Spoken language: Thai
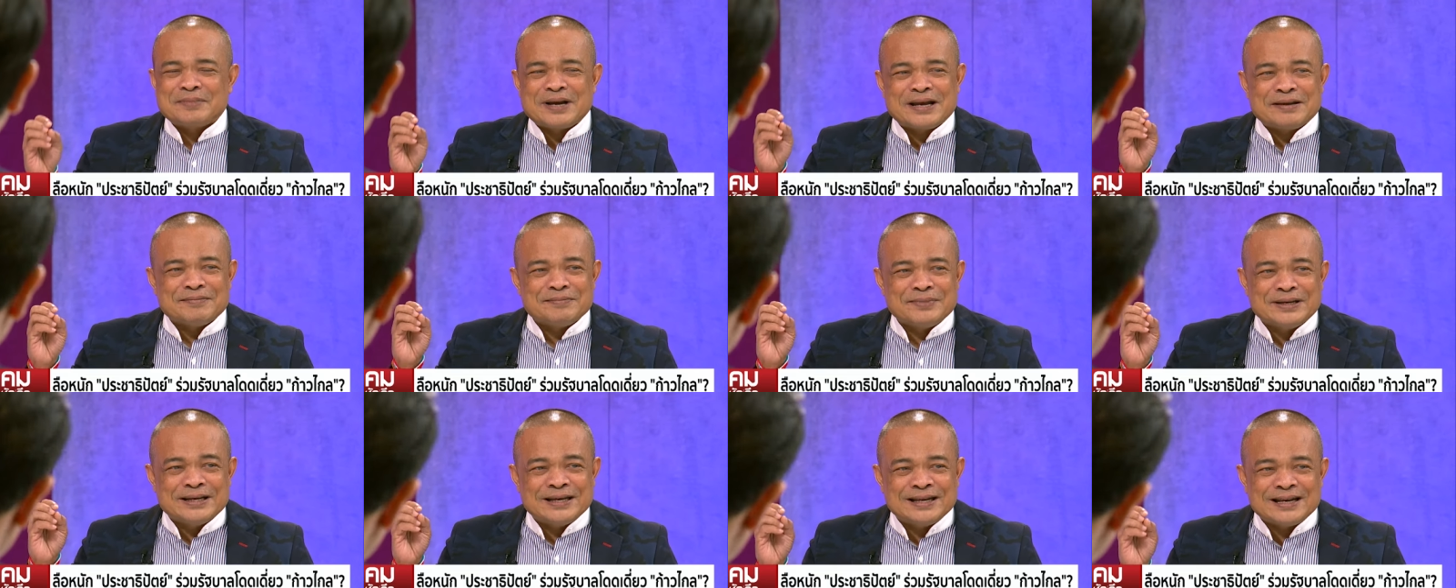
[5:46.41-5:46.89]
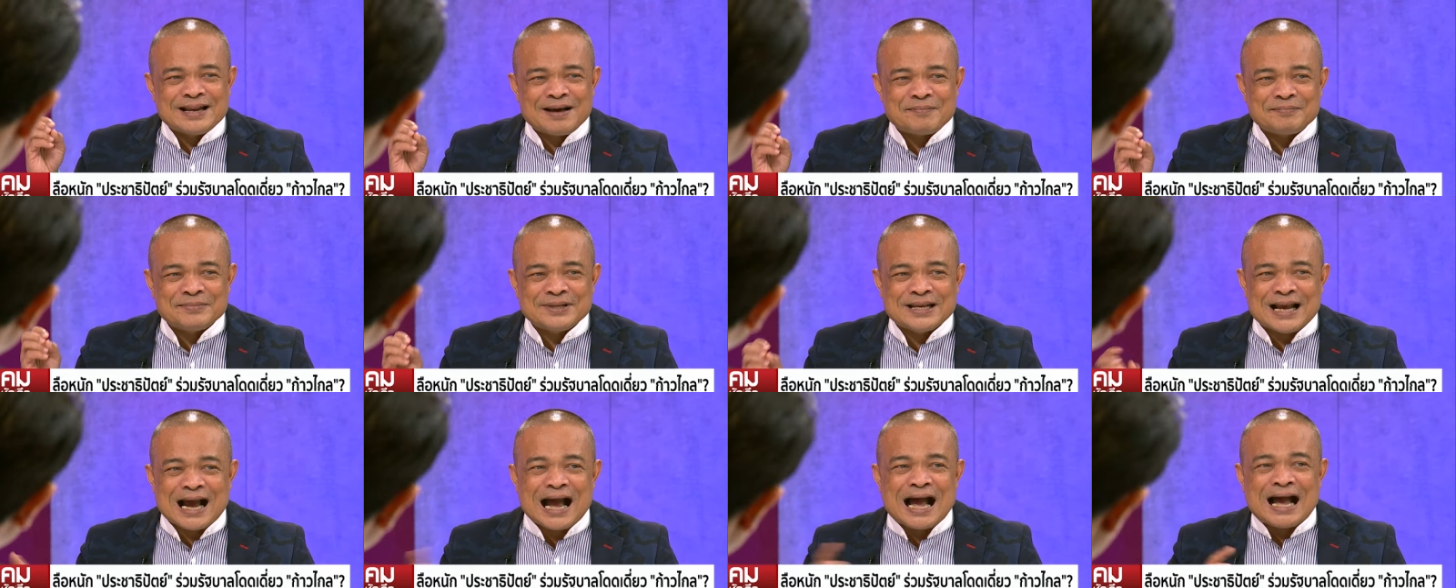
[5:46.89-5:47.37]
ไม่มี
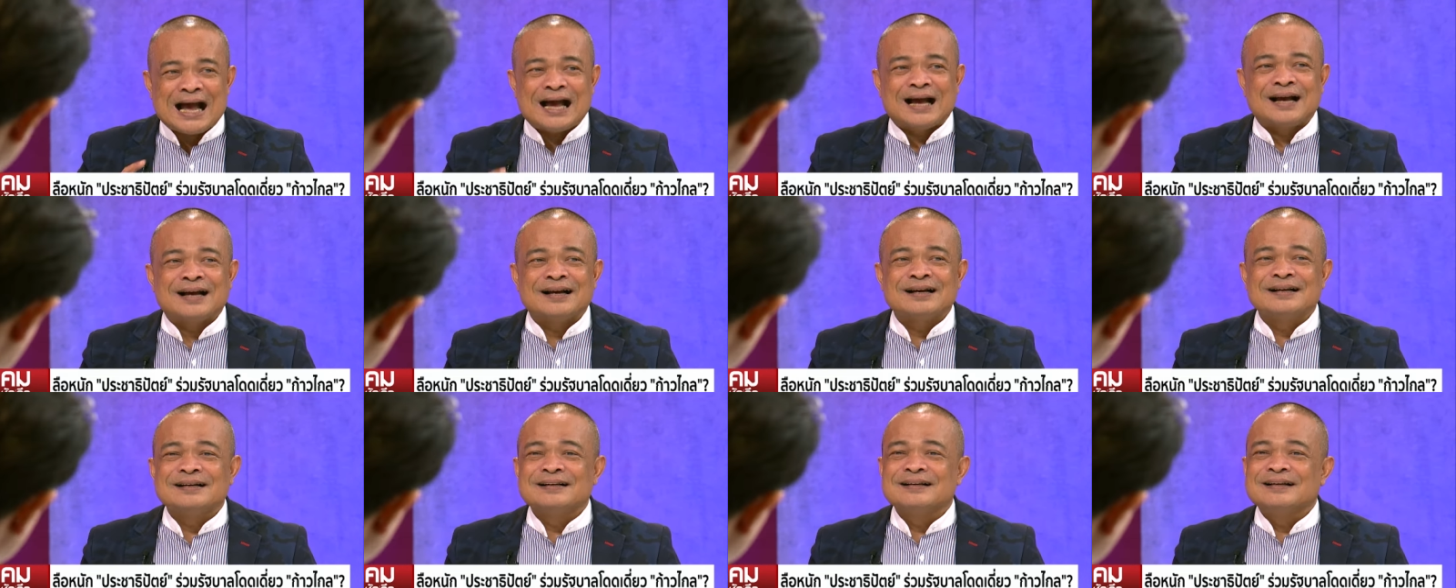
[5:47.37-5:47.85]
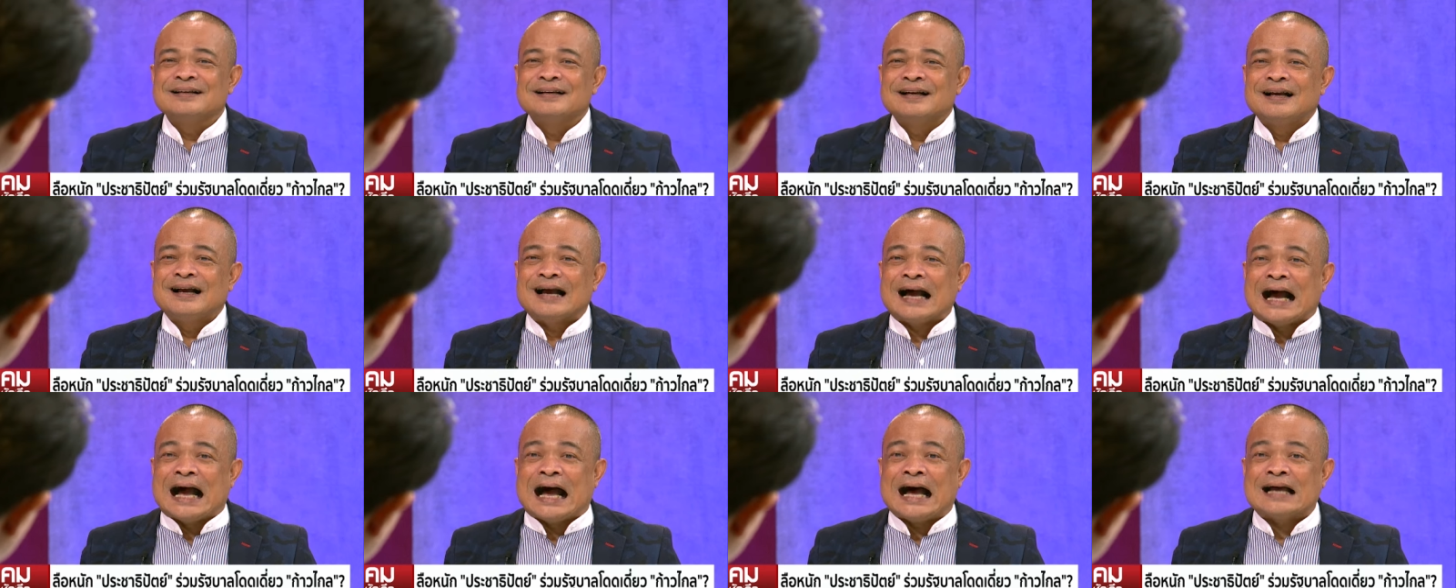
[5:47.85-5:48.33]
น้ำยา
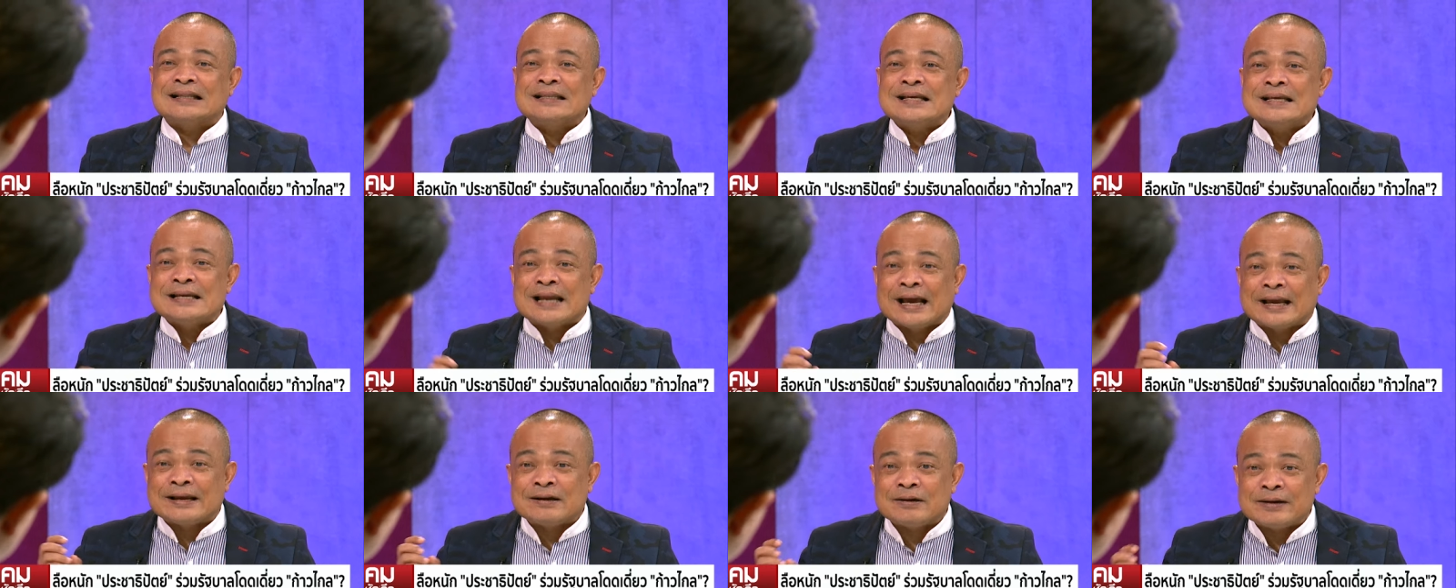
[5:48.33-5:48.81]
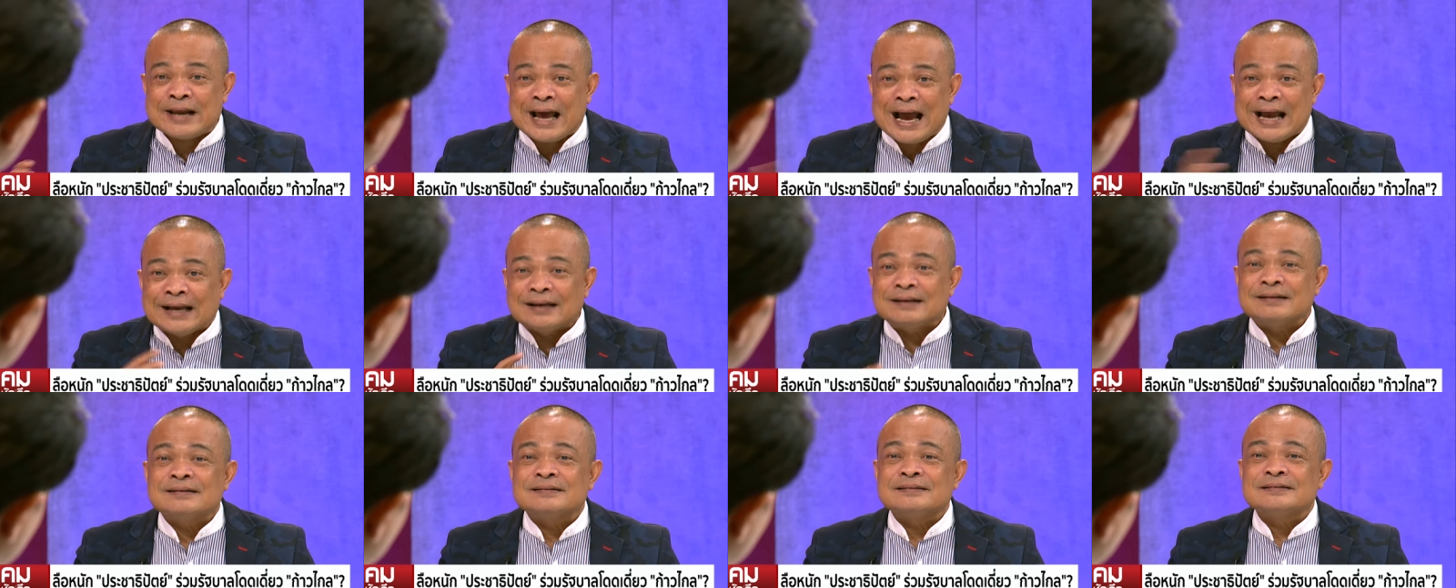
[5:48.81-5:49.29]
หาที่ไหนก็
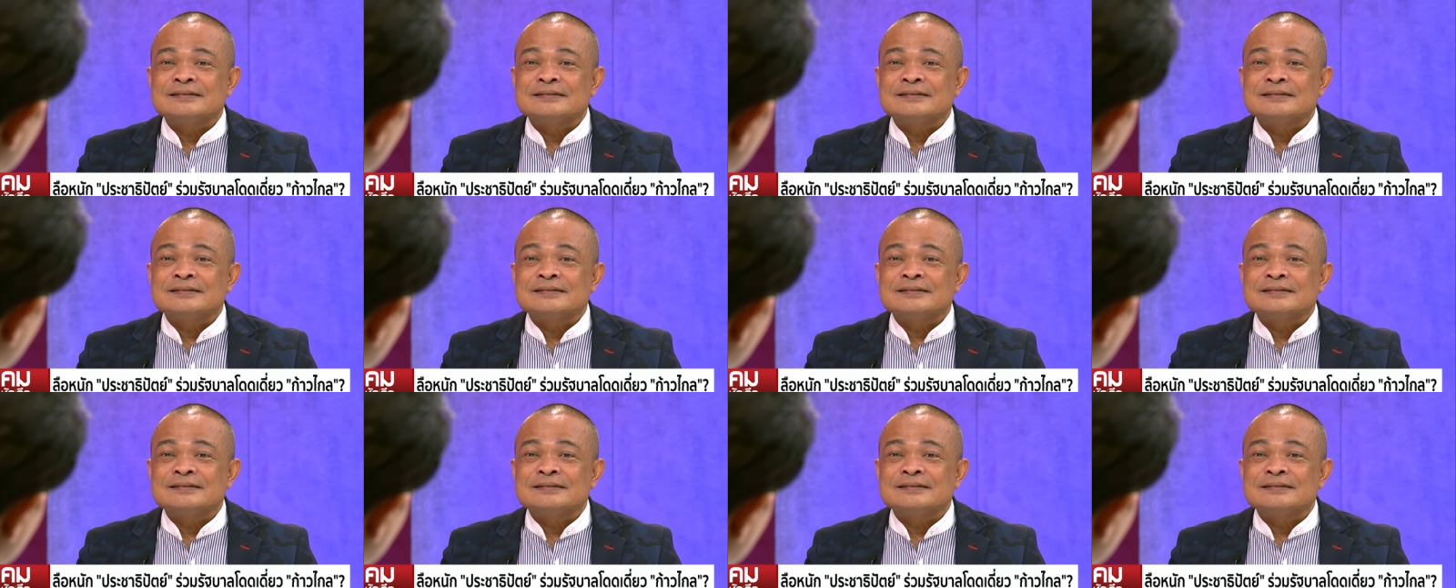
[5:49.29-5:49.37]
ได้